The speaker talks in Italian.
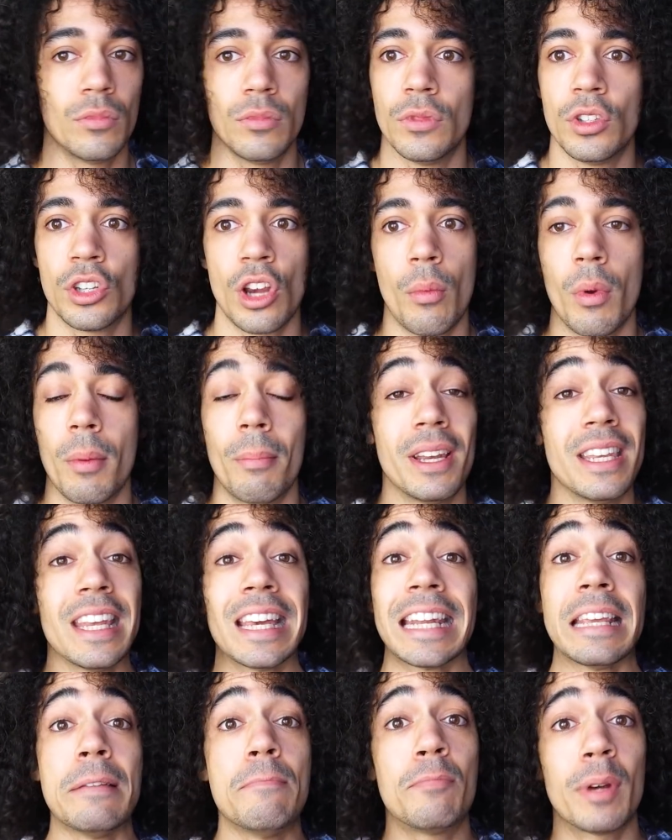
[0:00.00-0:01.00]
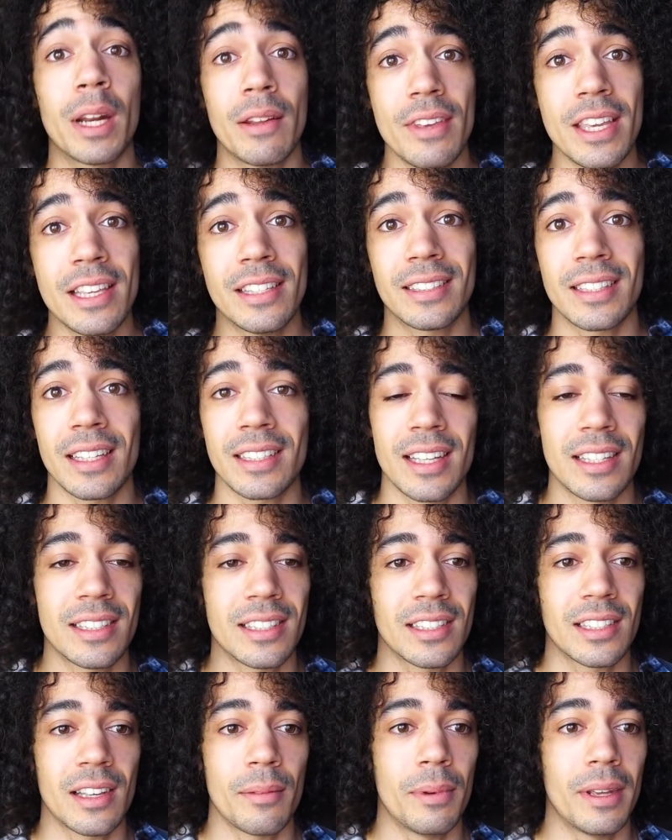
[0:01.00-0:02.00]
diciamo in maniera imprevista
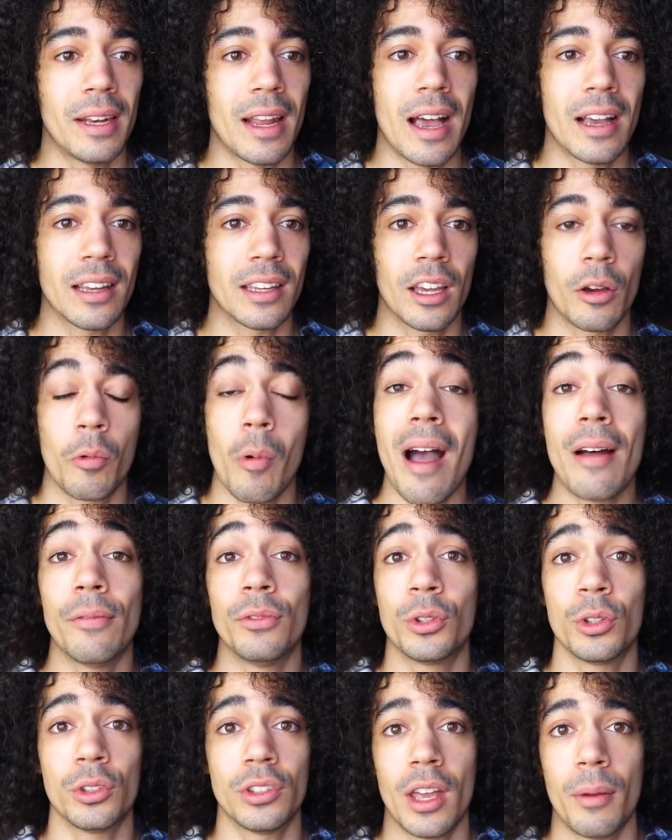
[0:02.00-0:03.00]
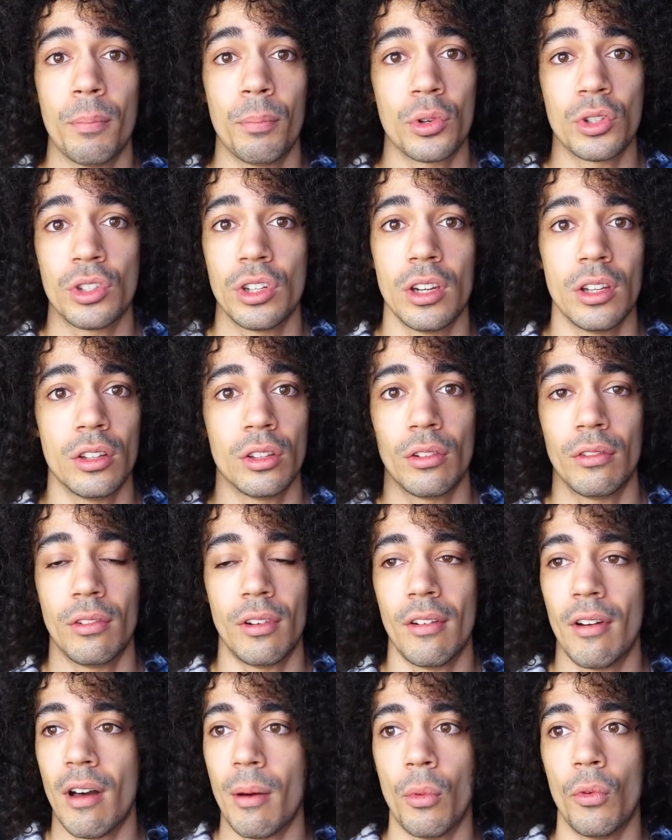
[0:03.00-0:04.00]
senza sapere anche quanto tempo ci
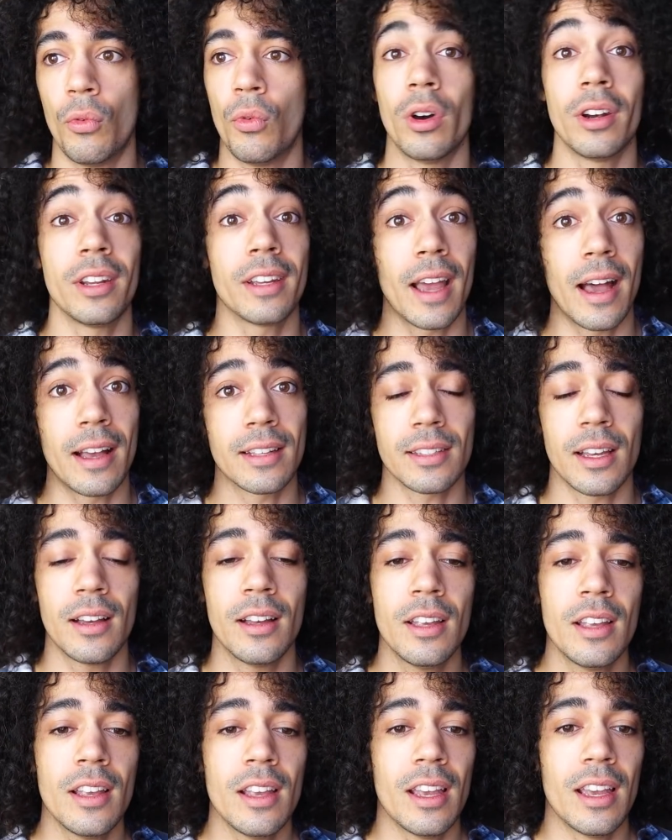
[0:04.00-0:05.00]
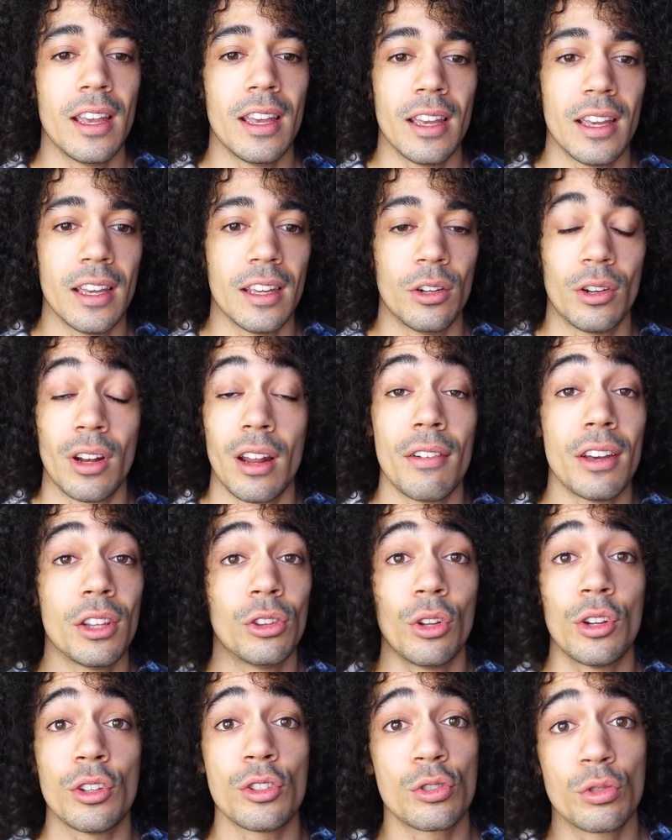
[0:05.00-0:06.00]
ritrovavamo fuori casa e non
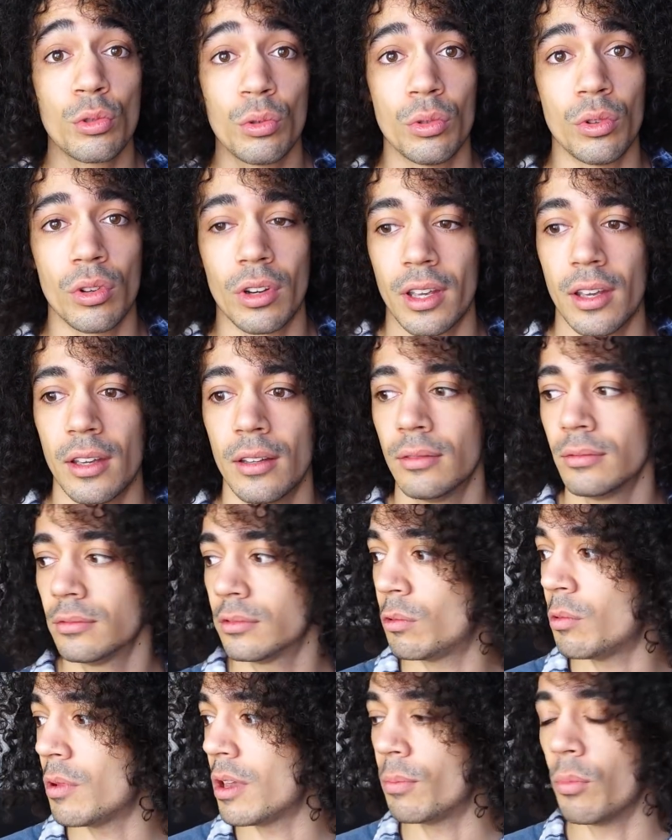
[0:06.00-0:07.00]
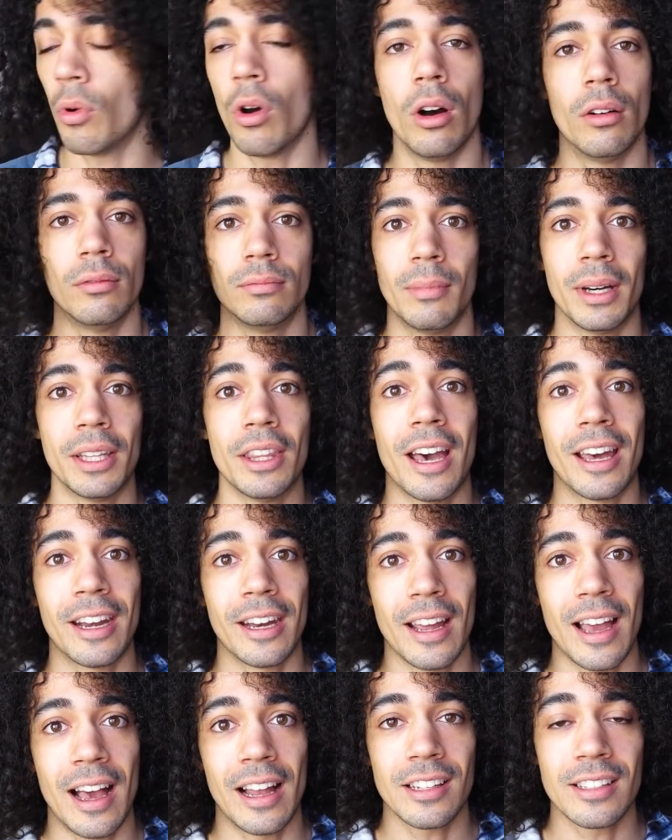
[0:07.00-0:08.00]
avendo nessuno che qui può
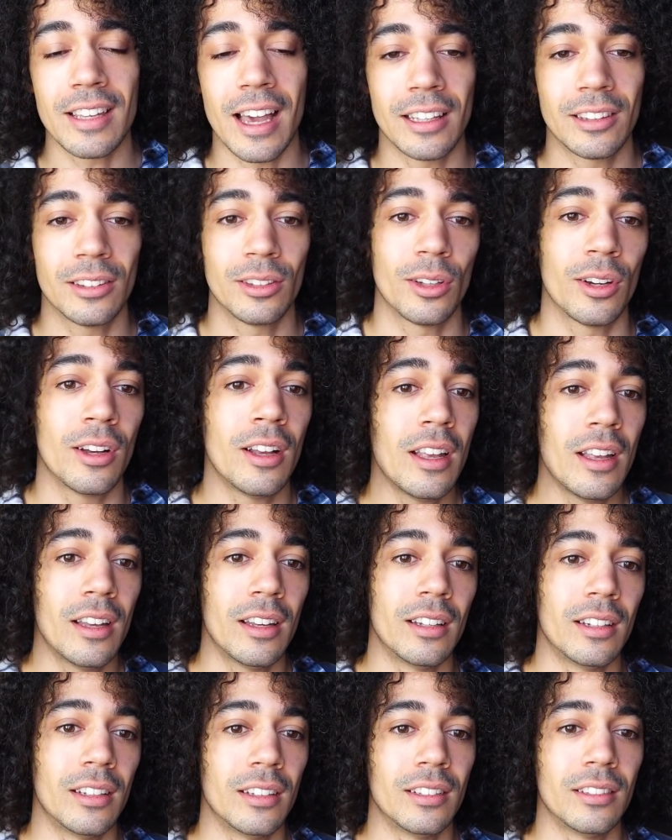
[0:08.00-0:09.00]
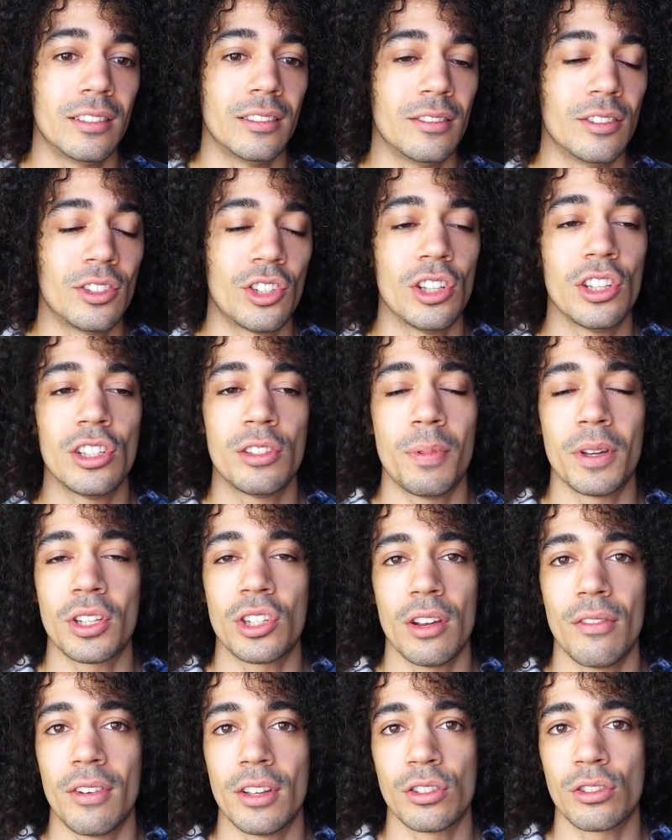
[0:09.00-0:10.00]
badare al gatto eh, ci
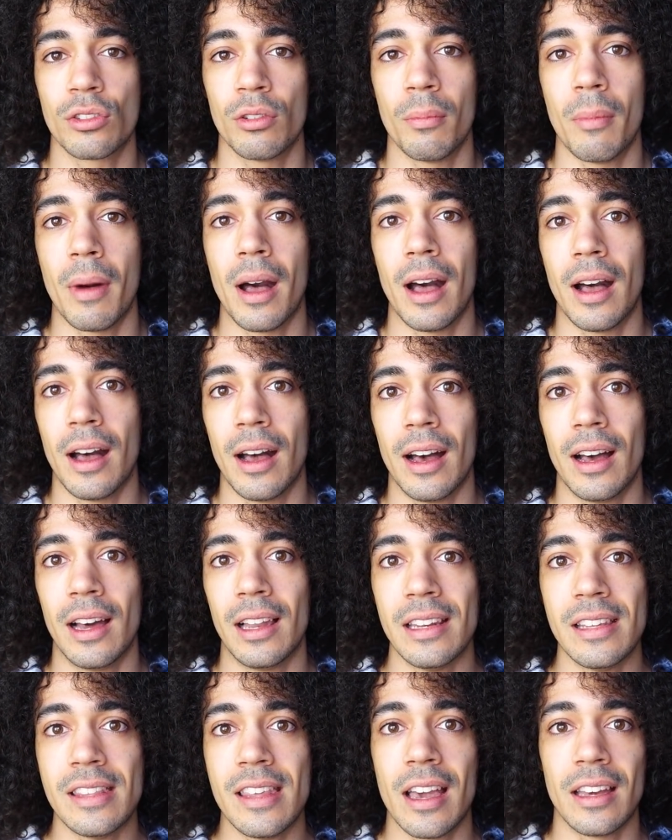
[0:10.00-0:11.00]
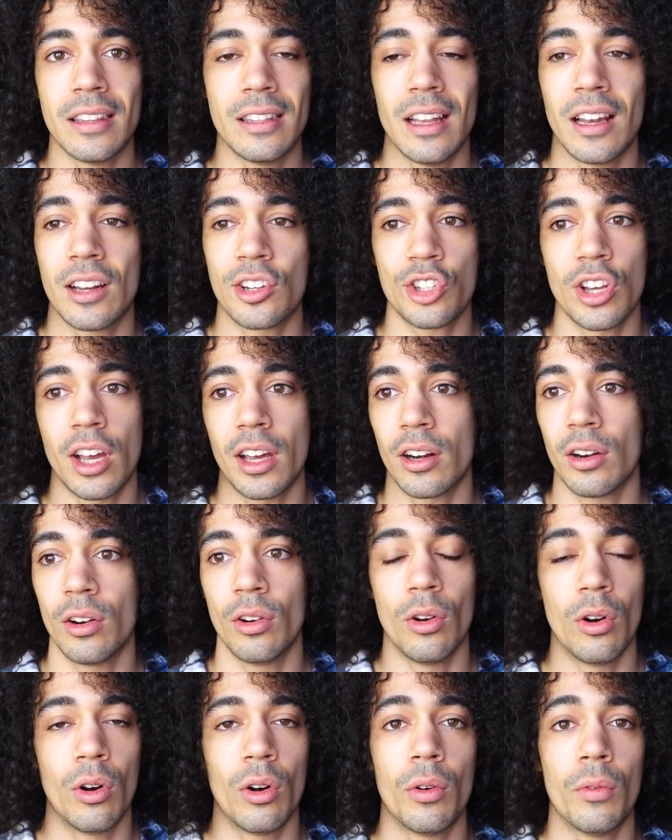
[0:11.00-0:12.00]
dispiaceva insomma l'idea di
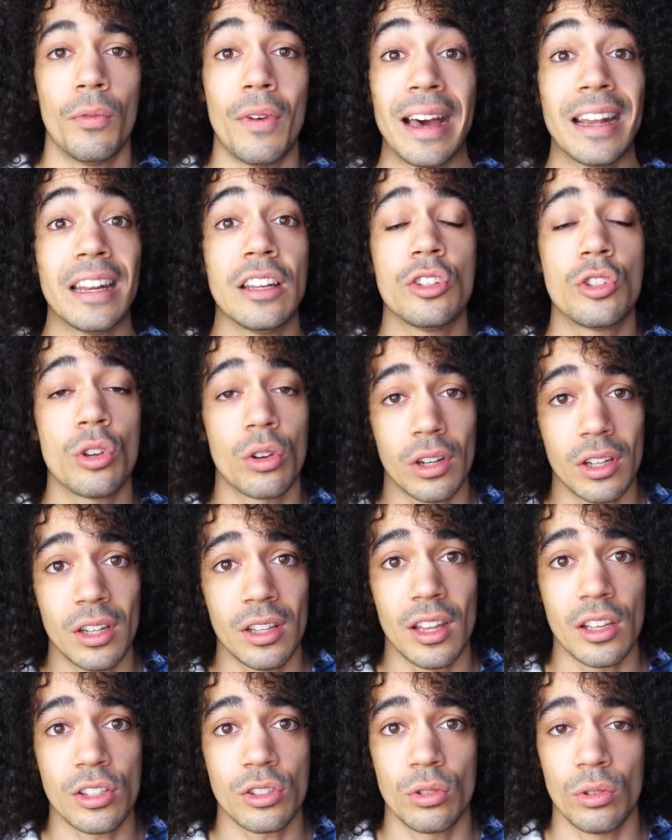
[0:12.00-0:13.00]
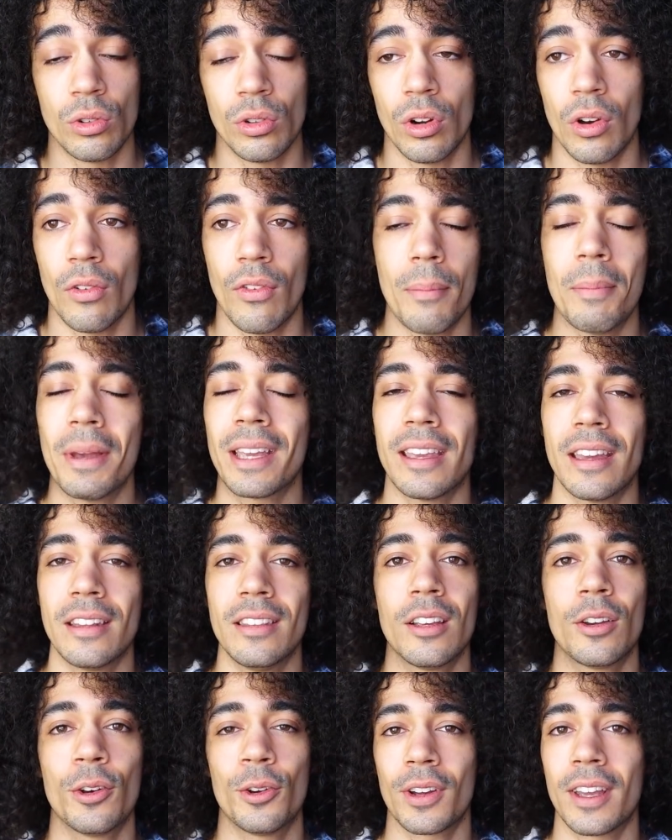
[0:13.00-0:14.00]
lasciarlo vari giorni da solo vabbè che
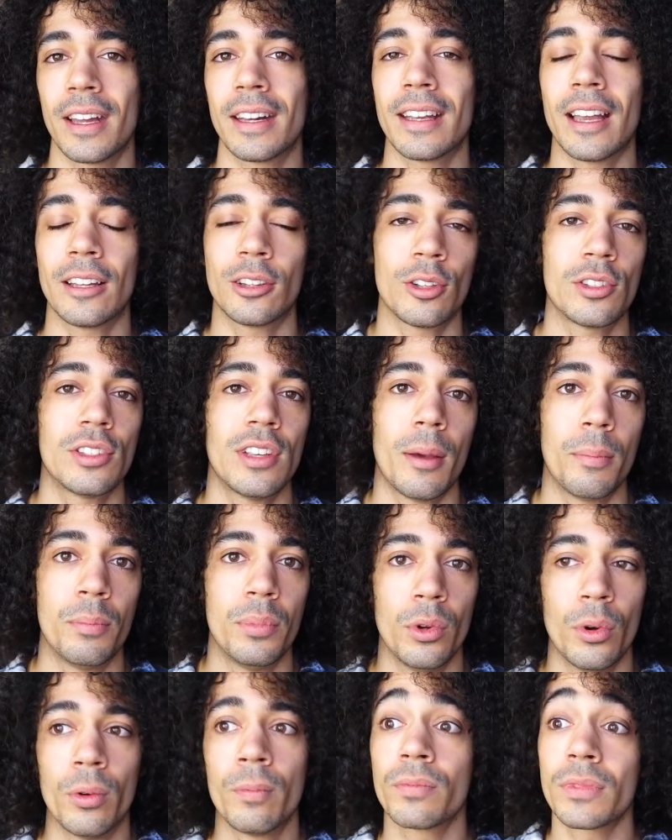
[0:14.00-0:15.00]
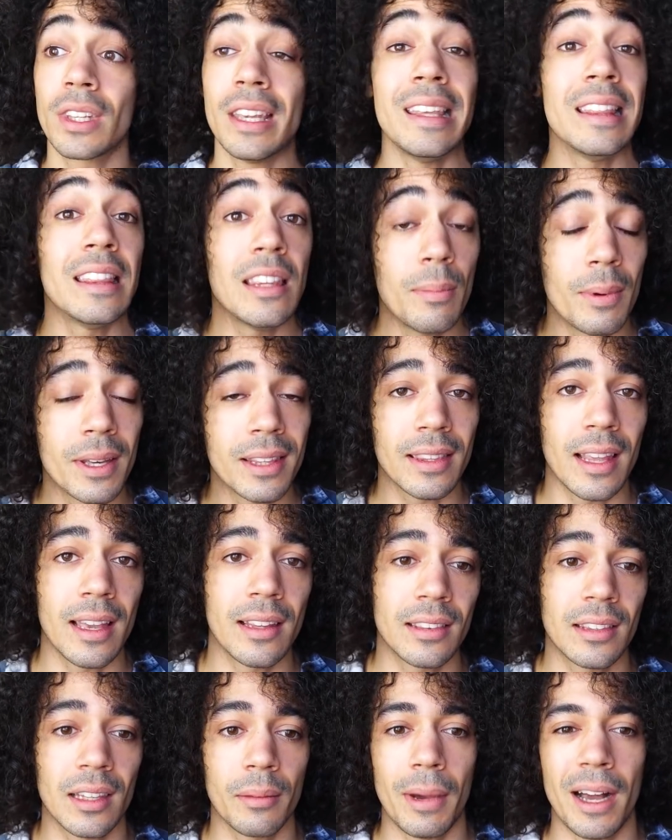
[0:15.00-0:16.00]
dicono che il gatto sia più
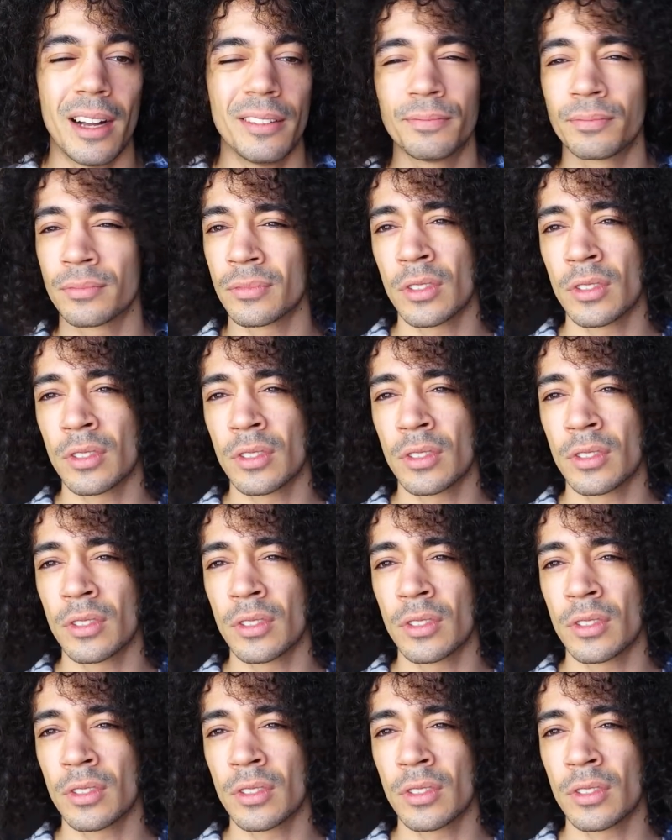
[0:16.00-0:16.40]
indipendente ma